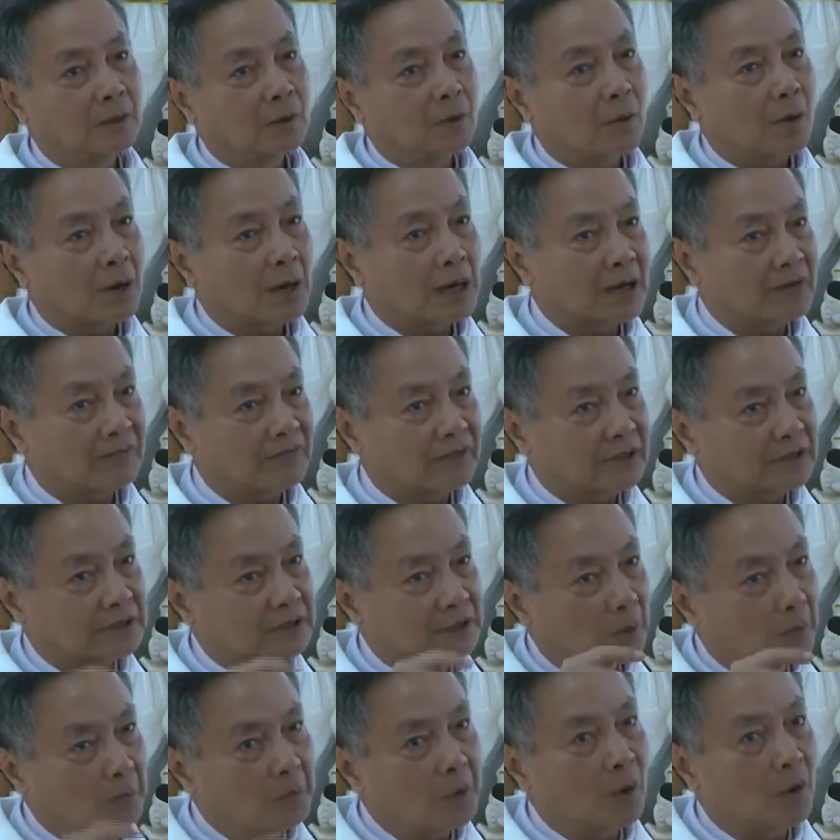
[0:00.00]
hoặc là phải
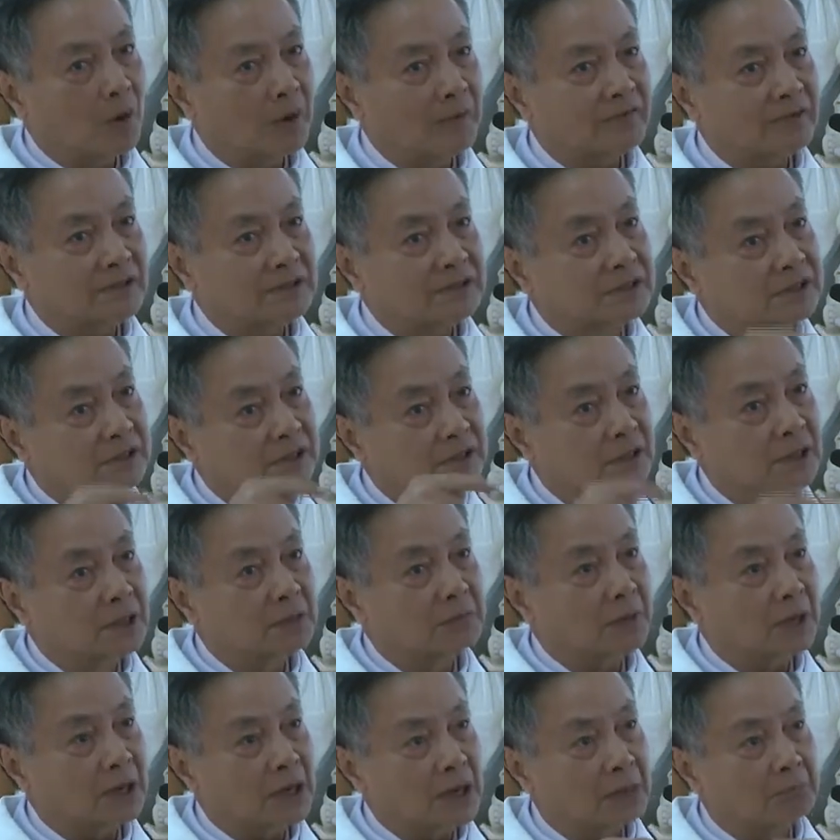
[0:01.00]
thông hối phải chừa
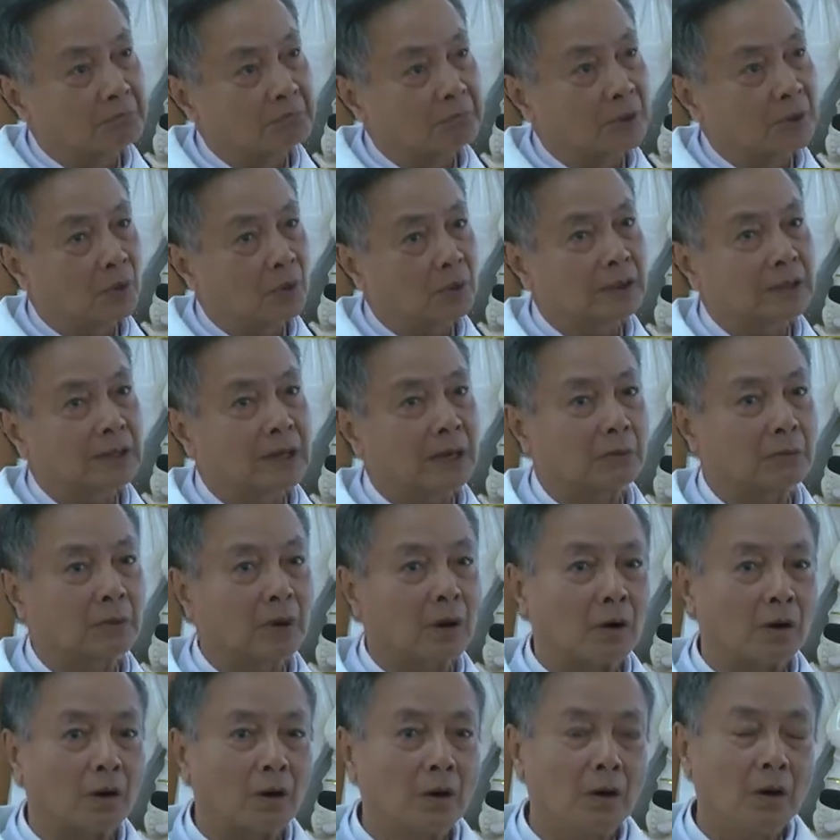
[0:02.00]
một lầm nào
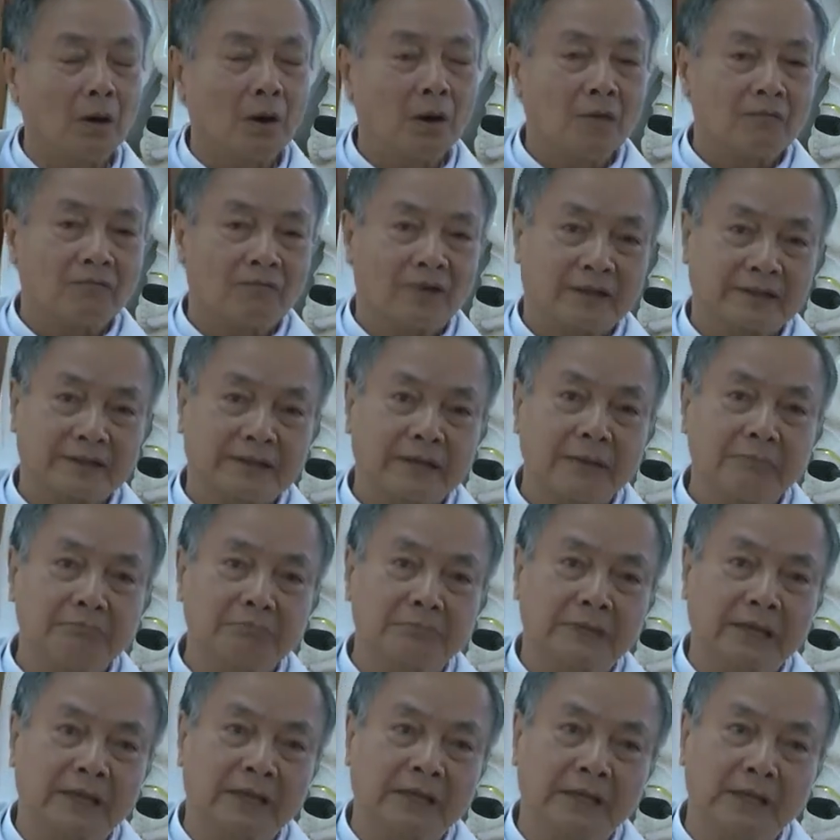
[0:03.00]
đó và thêm
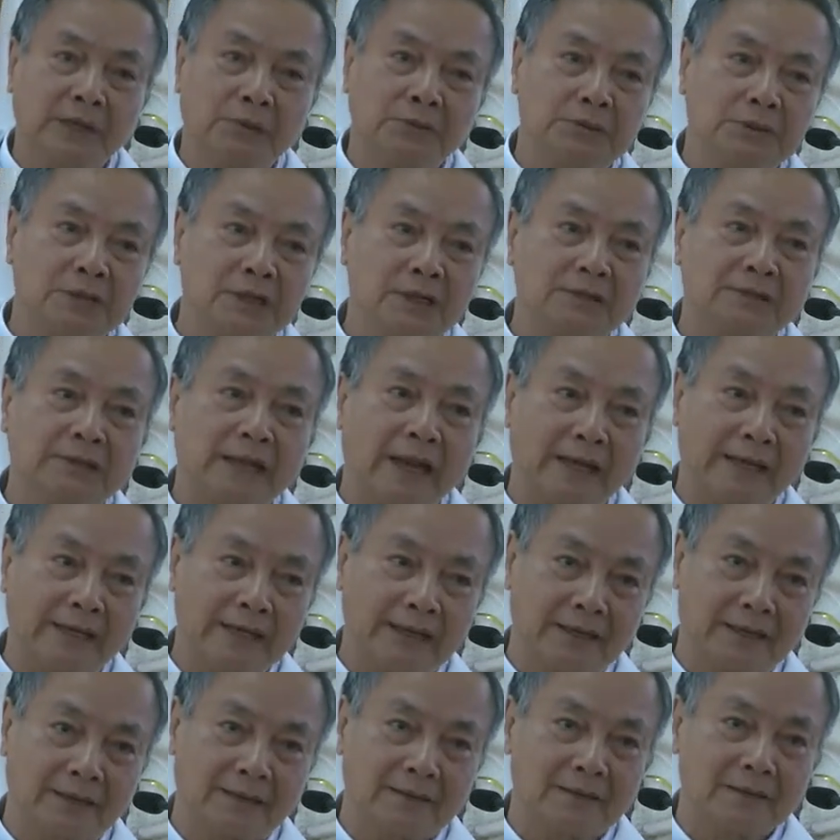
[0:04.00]
tình yêu thương thể
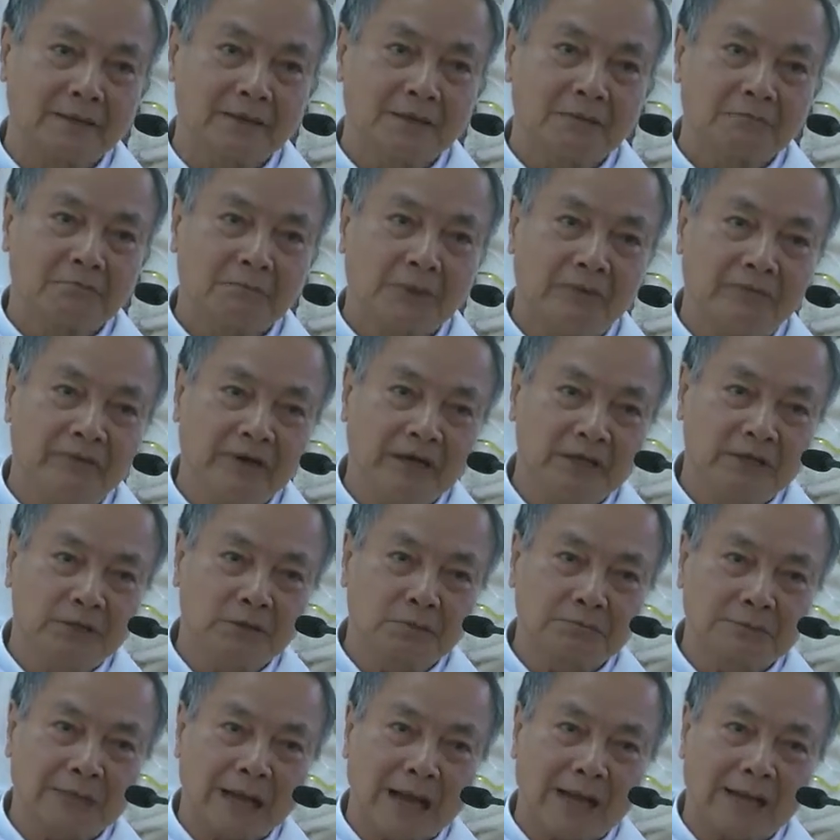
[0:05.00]
hiện bởi vì
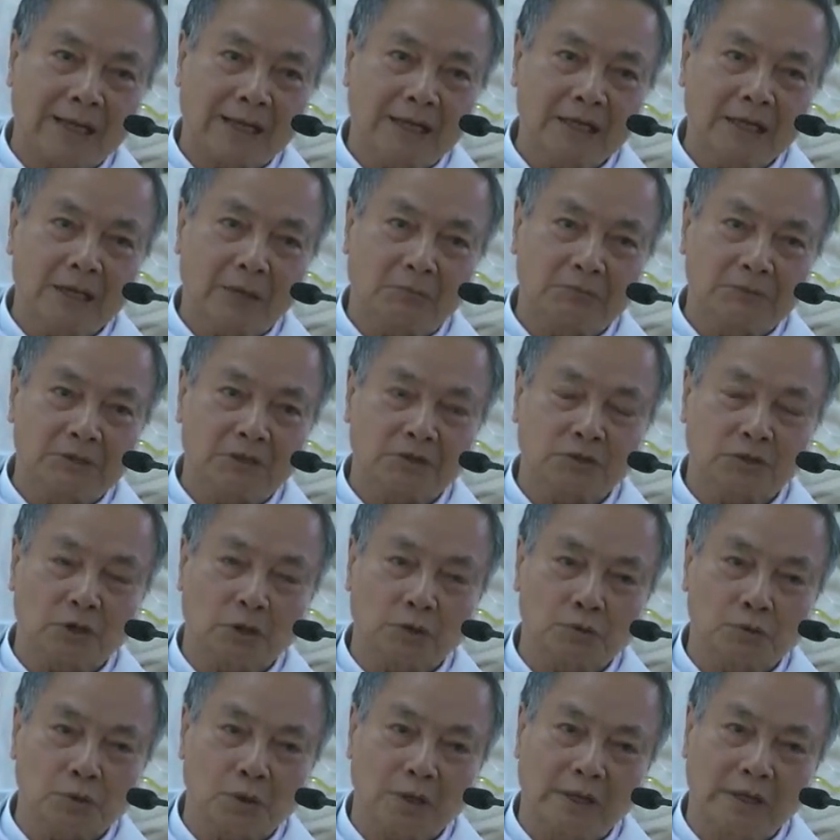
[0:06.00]
chúng ta kính lòng thương
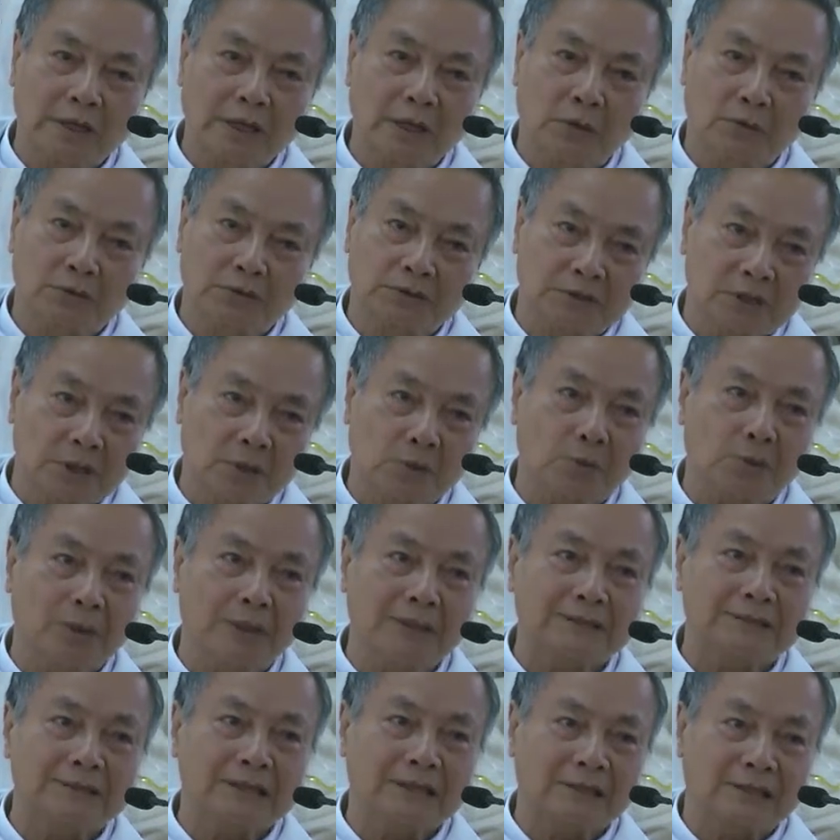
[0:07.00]
xót Chúa là điều rất
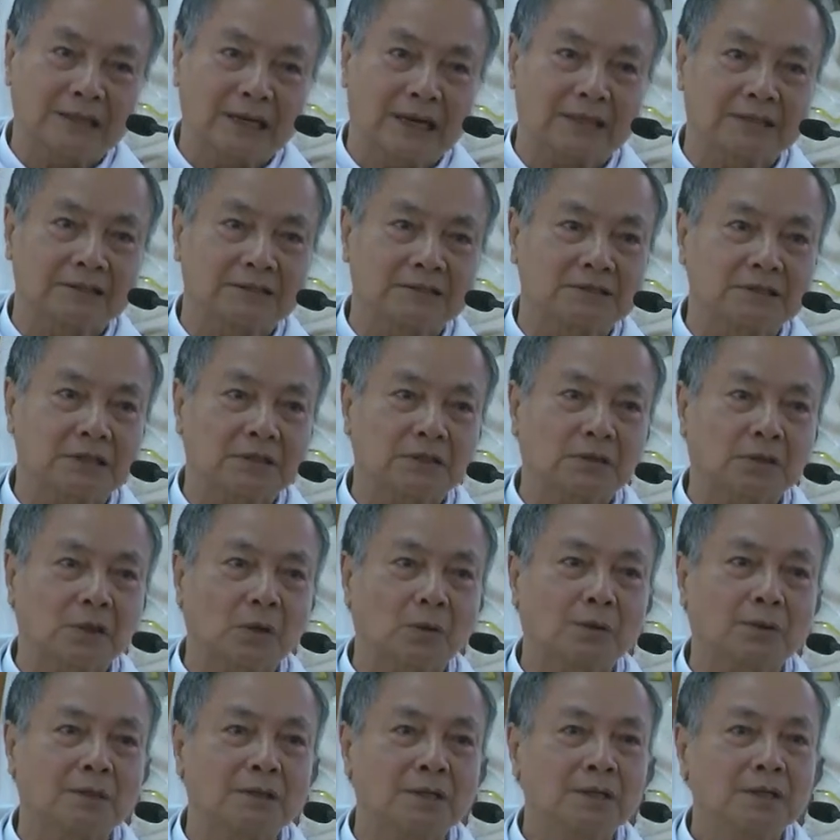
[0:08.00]
quý rất gần rất
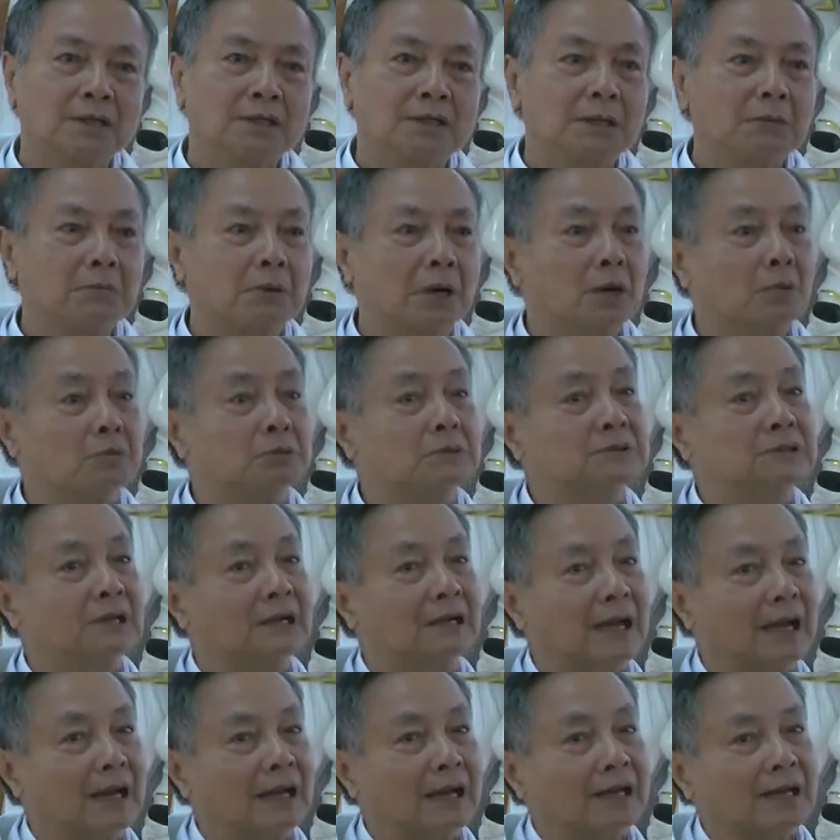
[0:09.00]
tốt nhưng mà không
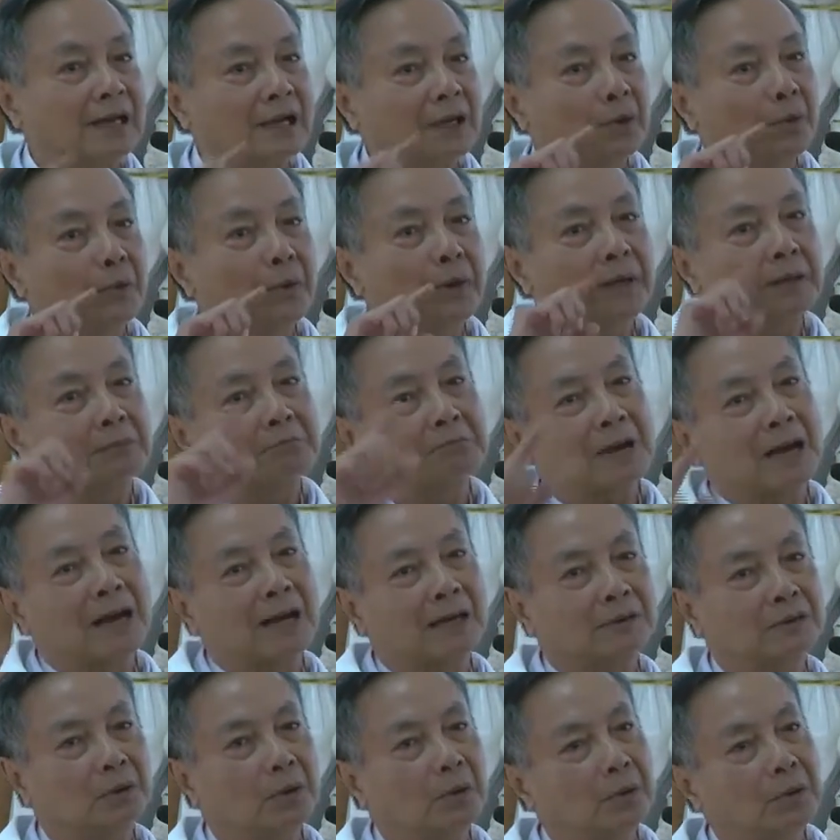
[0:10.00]
dừng lại ở kinh nguyện
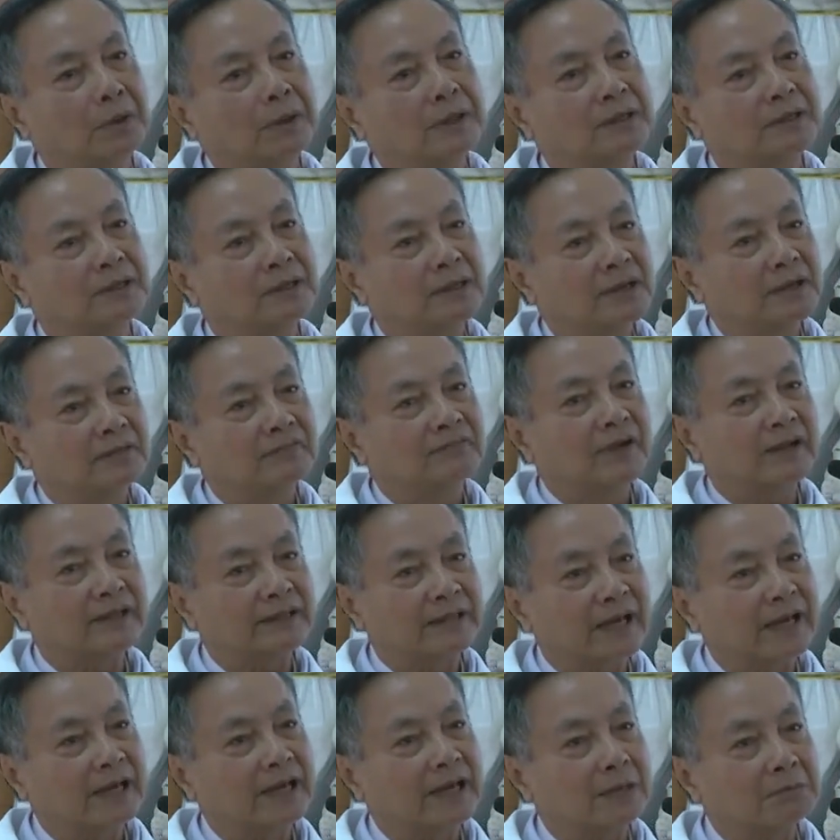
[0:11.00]
mà thôi phải
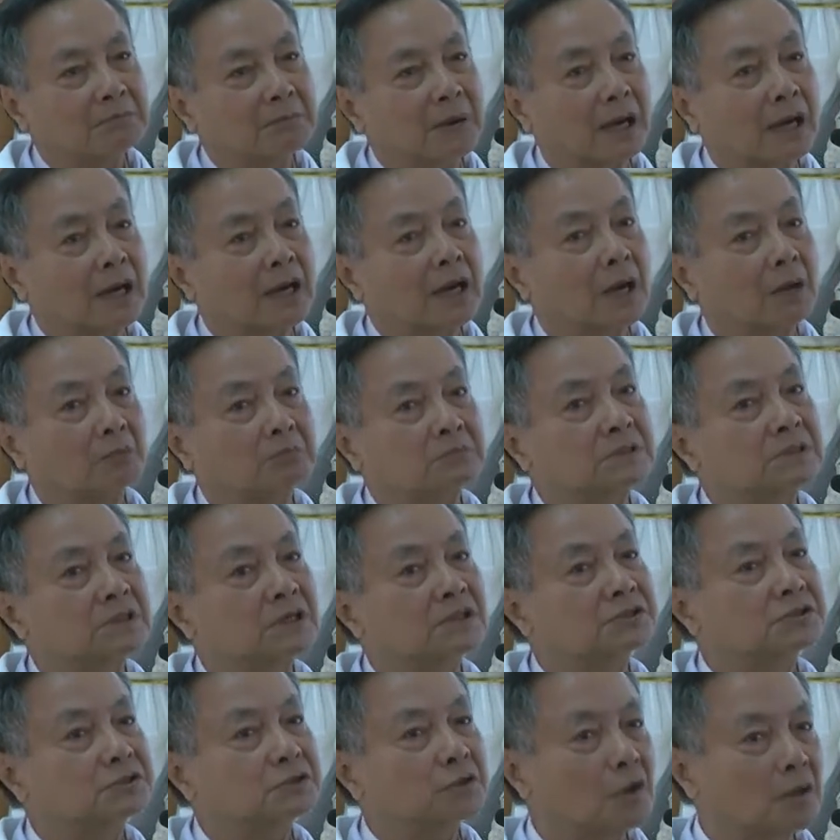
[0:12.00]
thể hiện bằng cái lòng
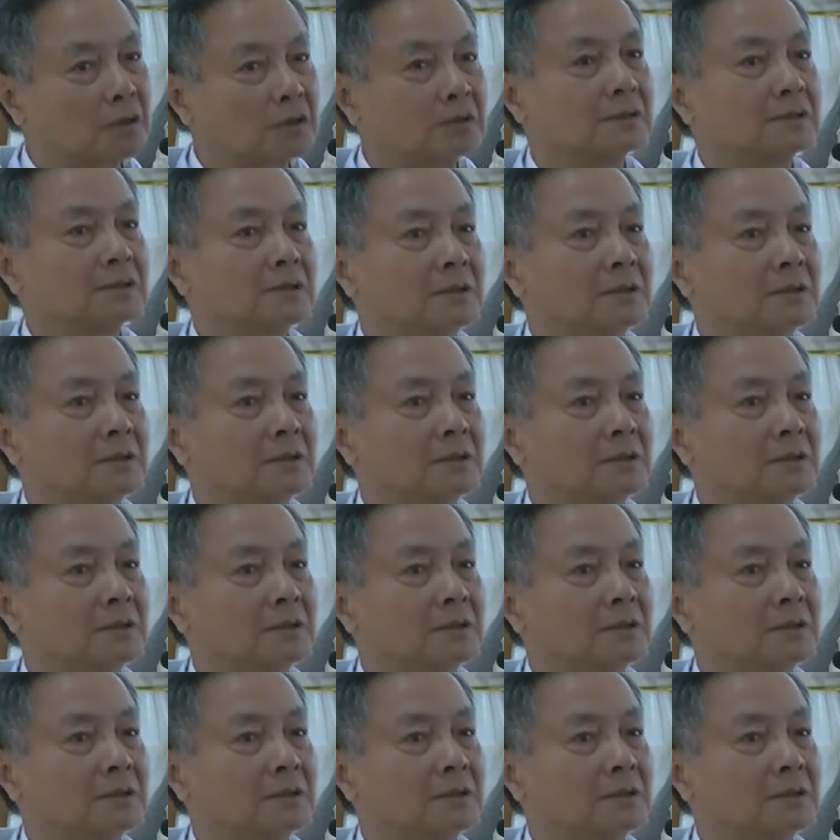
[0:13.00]
thương xót